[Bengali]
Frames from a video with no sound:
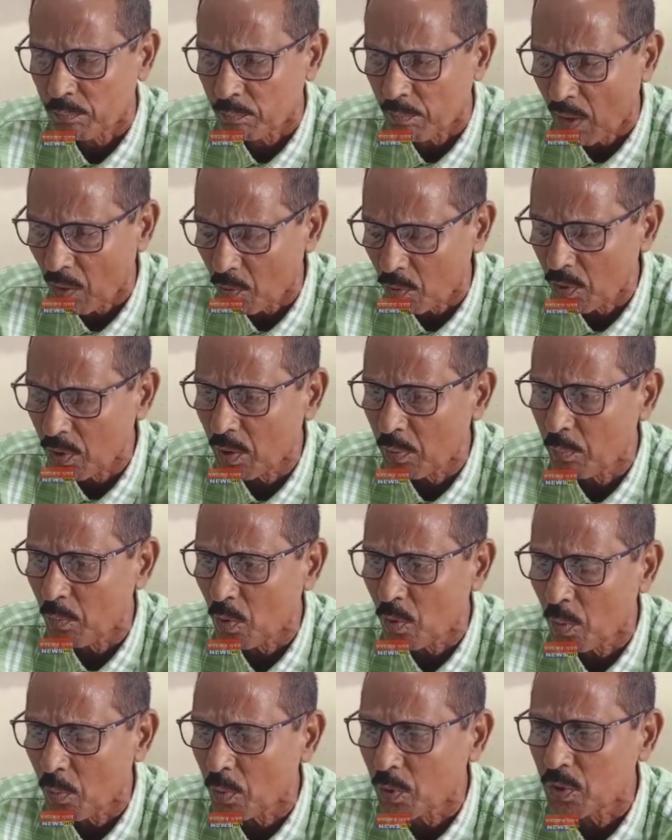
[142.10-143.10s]
মাননীয়
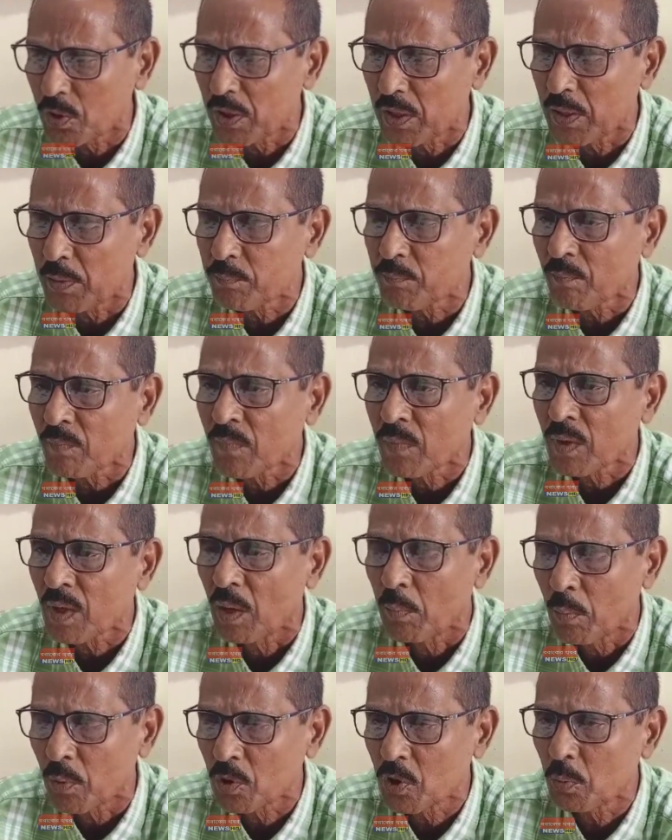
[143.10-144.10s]
মুখ্যমন্ত্রী
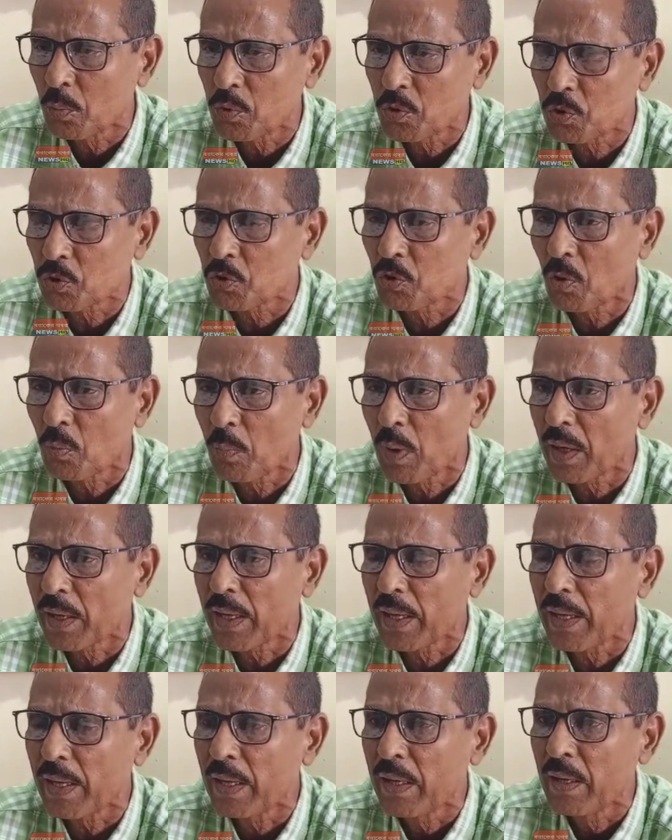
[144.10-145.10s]
হেমন্ত বিশ্ব
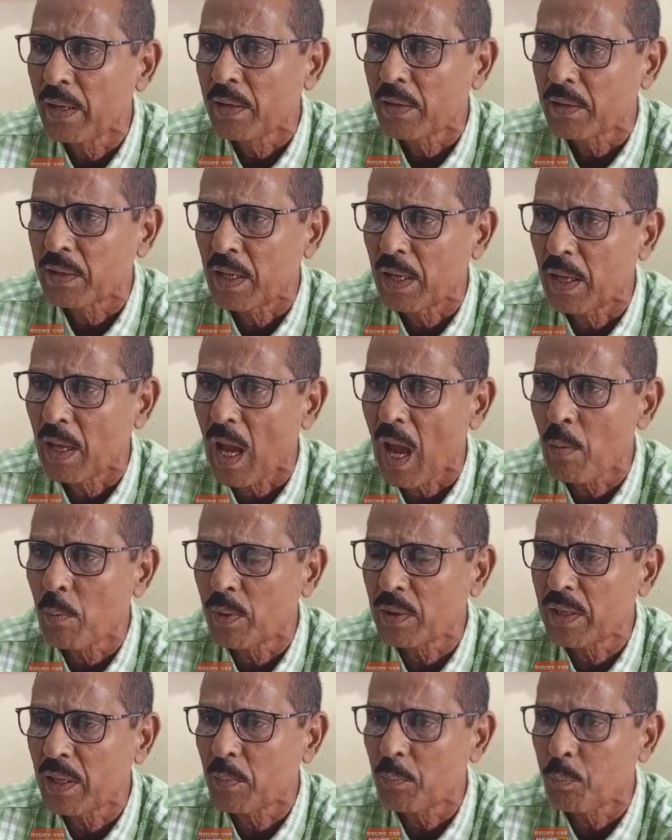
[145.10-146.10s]
শর্মাকে যে
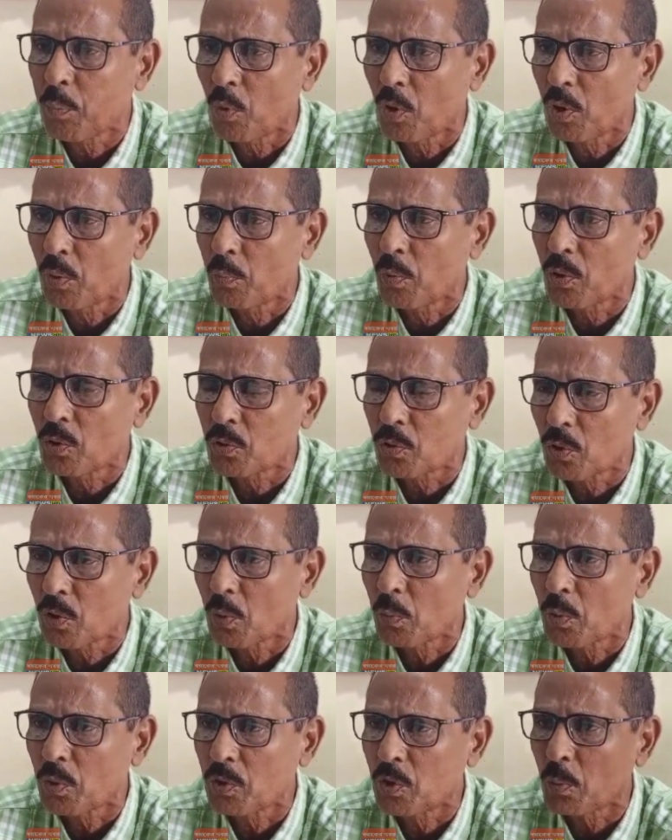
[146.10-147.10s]
আমাদের পরিমল
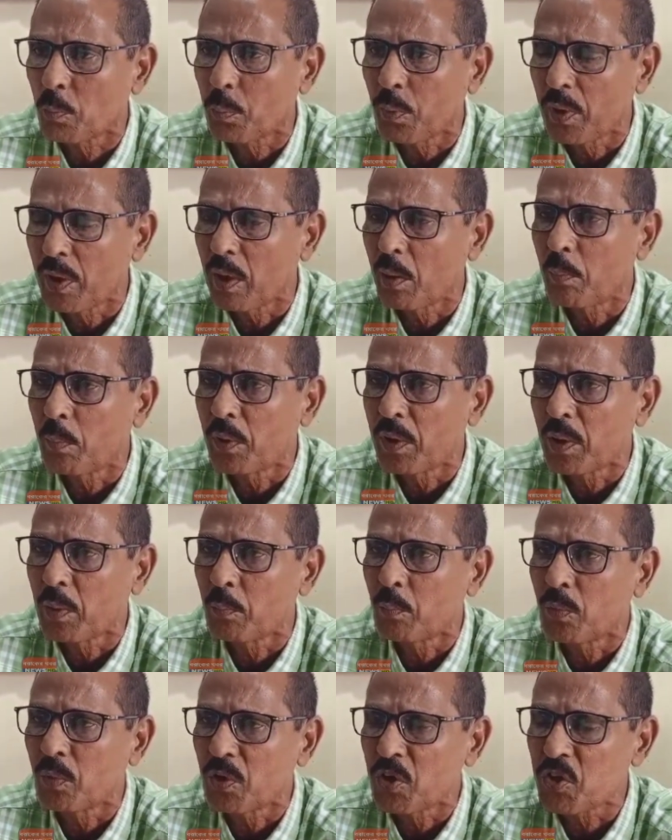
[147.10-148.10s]
শুক্রবৈদ্য পিডাব্লিউডি
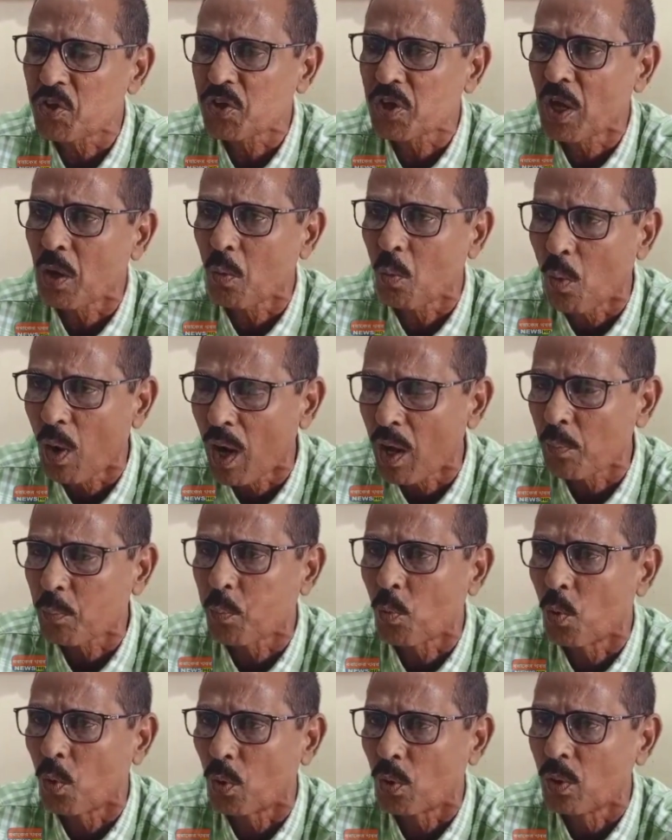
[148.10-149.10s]
মিনিস্টার হওয়ার
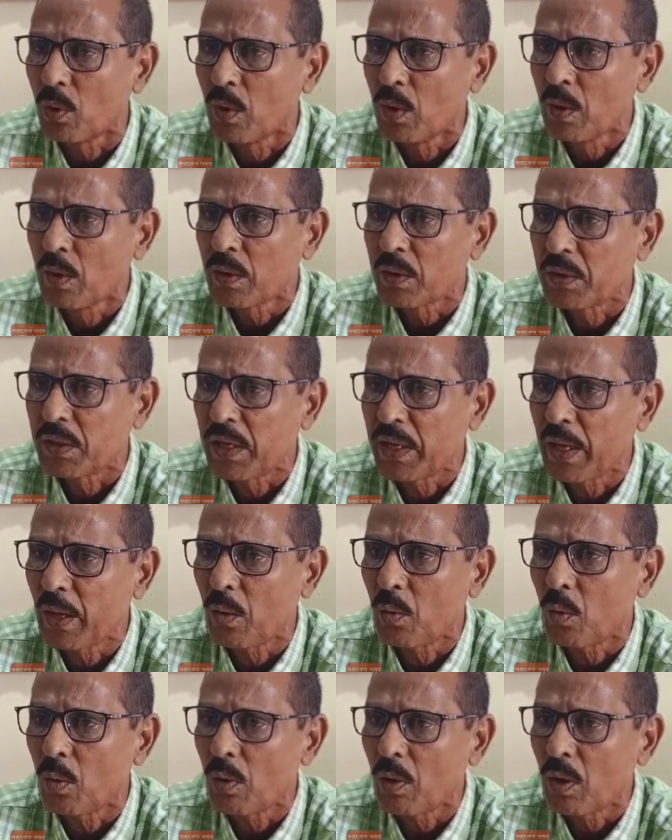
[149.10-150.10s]
পর যে
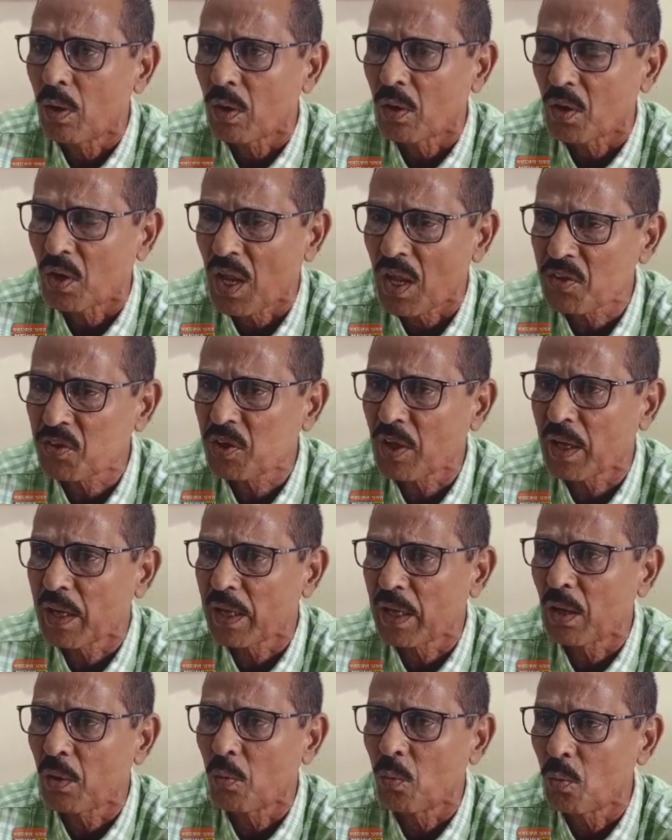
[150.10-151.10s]

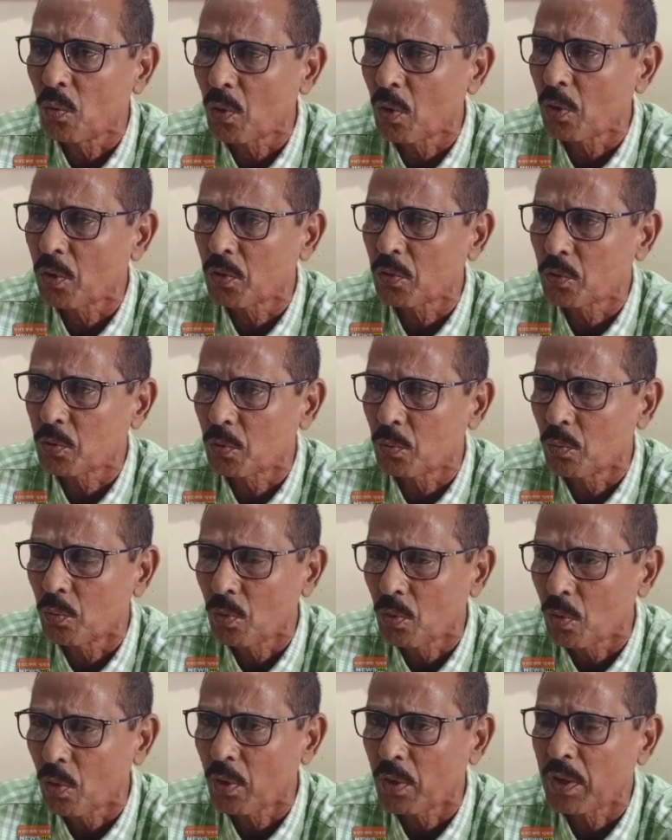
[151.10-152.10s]
রাস্তাঘাটের উন্নত
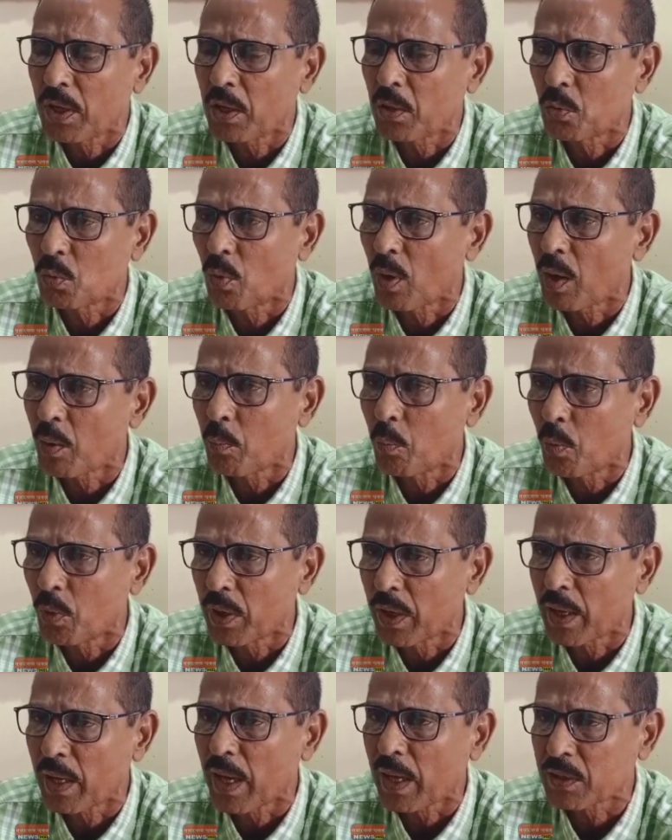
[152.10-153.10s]
উন্নয়নের জোয়ার
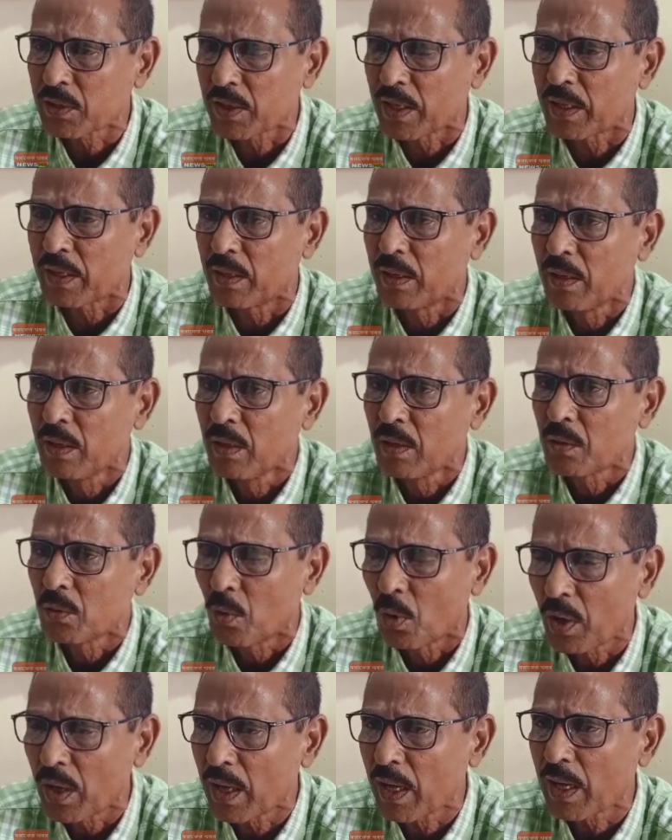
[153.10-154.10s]
বইয়ে রাখছেন
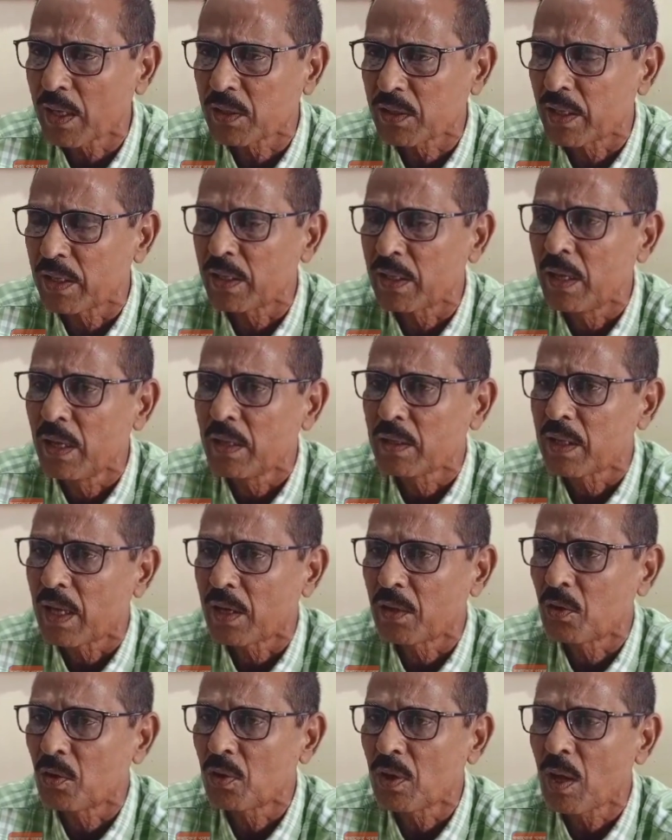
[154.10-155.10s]
ধরে রাখছেন তার
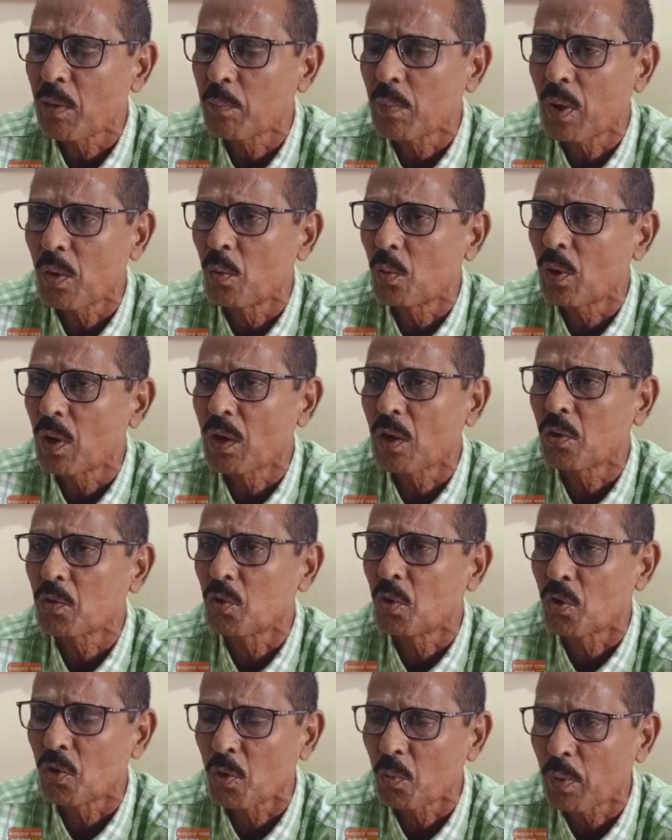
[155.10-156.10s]
জন্য আমরা ওনাকেও
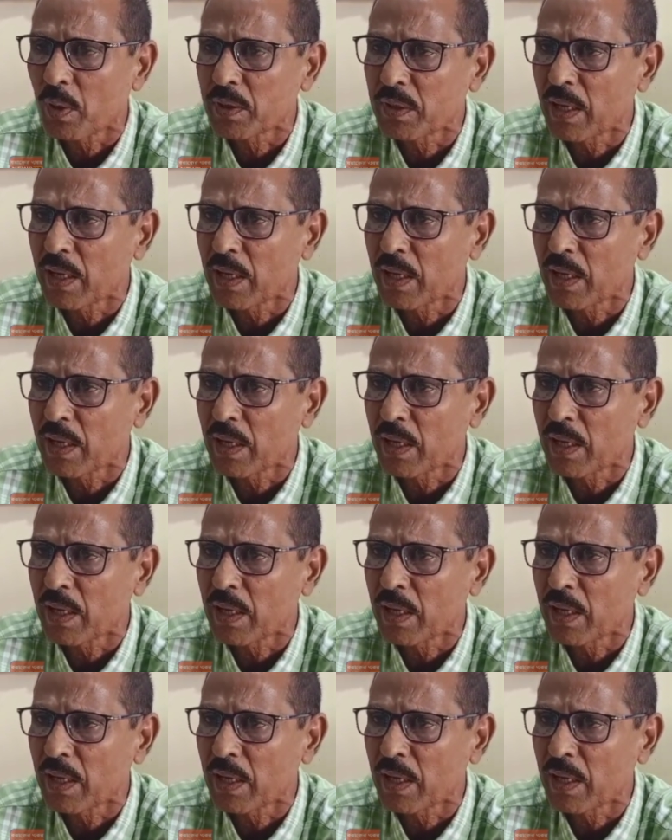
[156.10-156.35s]
ধন্যবাদ